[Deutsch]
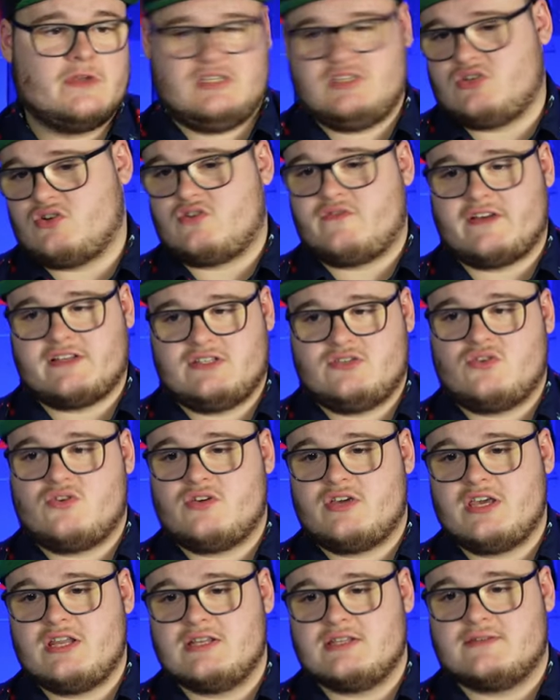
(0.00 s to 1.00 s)
Die ist doch quasi noch
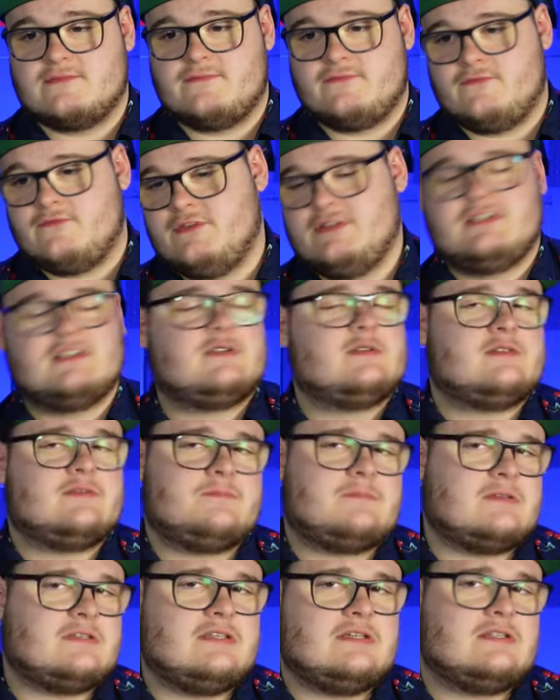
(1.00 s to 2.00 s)
ein Kind. Wie ist es
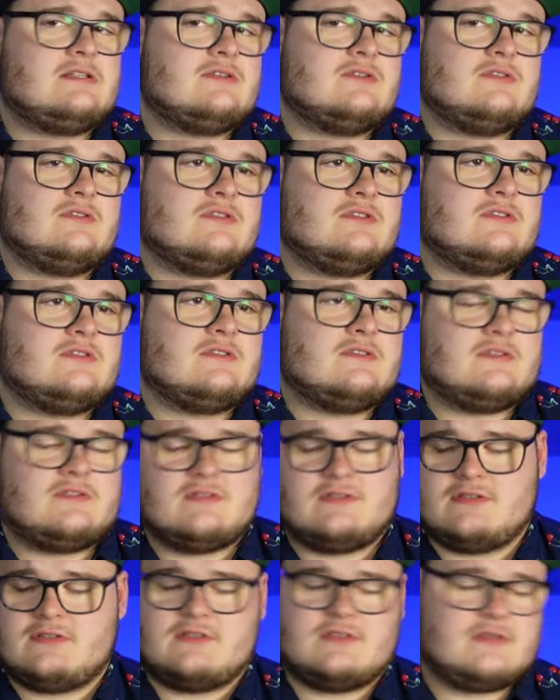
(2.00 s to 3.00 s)
passiert und
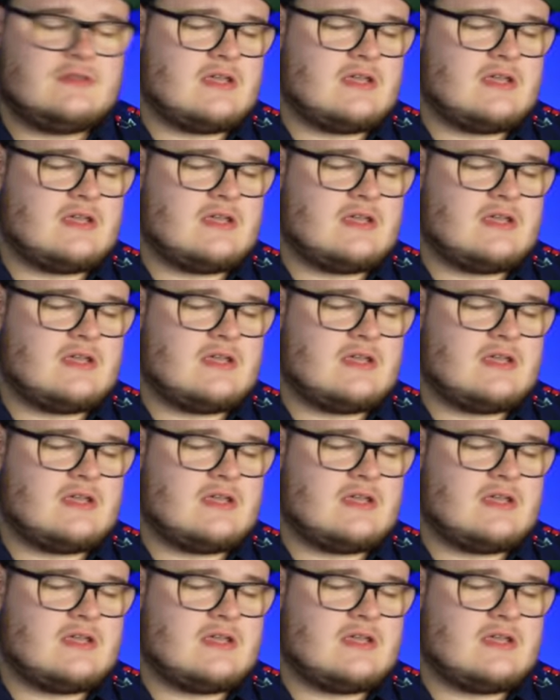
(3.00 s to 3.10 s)
es,